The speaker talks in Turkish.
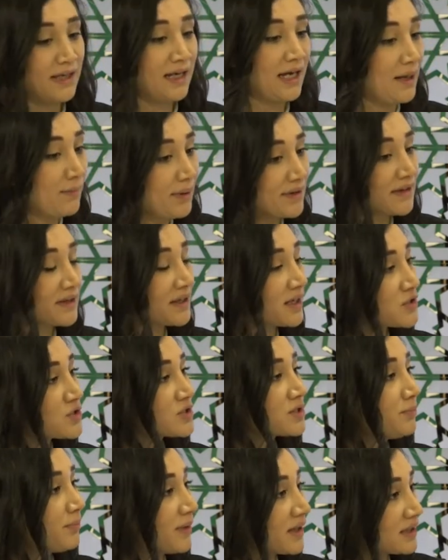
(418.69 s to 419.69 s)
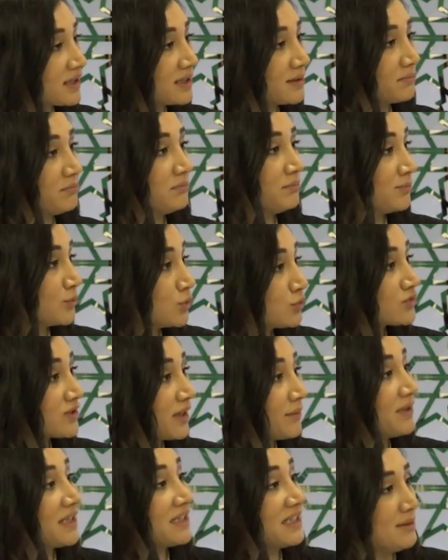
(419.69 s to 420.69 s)
Hemen araştırıp bakayım. Yunus
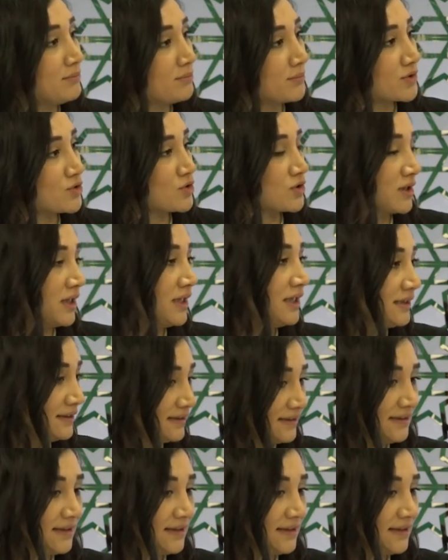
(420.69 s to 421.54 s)
Emre kimmiş hı hı.